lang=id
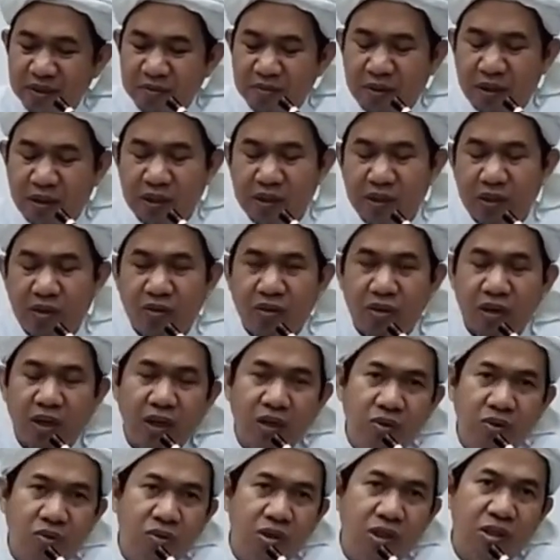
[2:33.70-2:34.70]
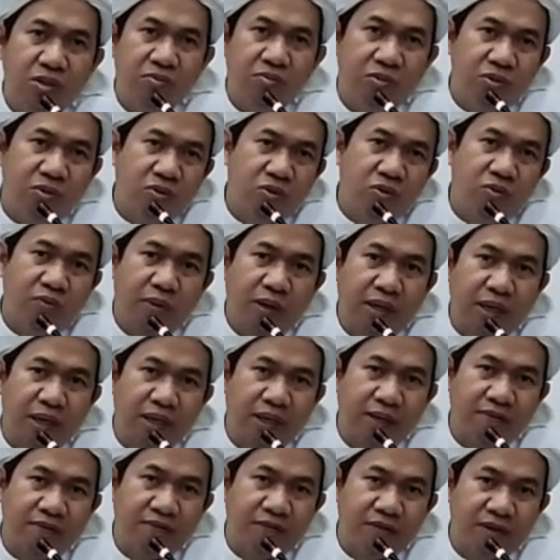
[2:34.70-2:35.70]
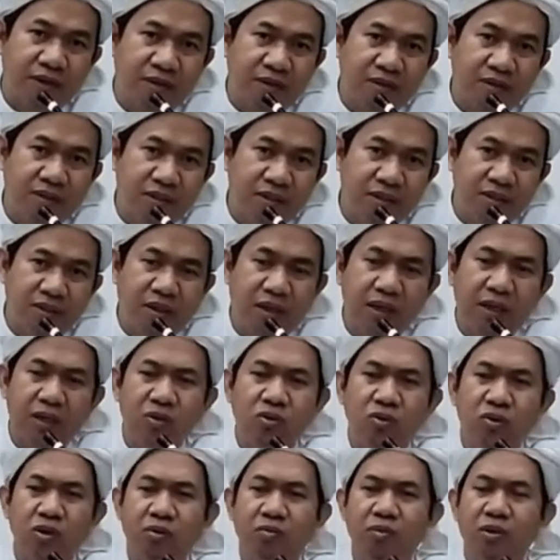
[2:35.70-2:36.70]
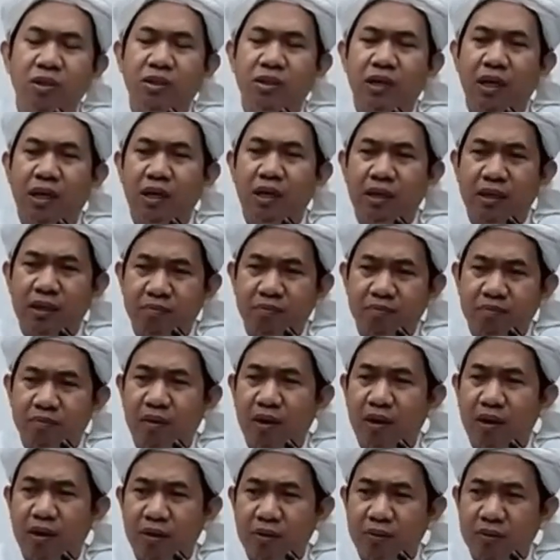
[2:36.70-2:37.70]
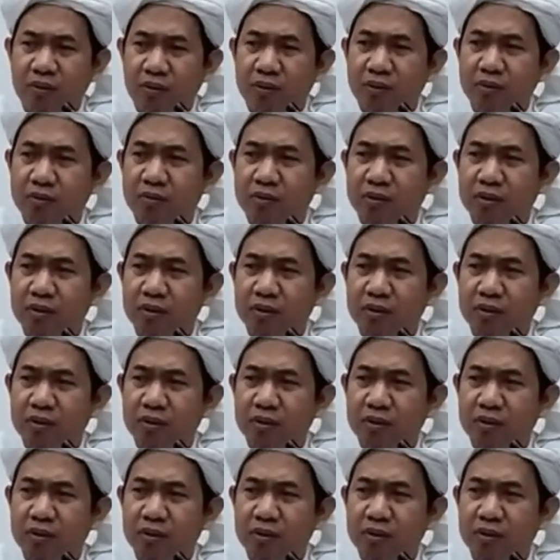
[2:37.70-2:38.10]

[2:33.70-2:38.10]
Makanya orang nulis buku pakai referensi, nah, itu lebih cakep, bagus.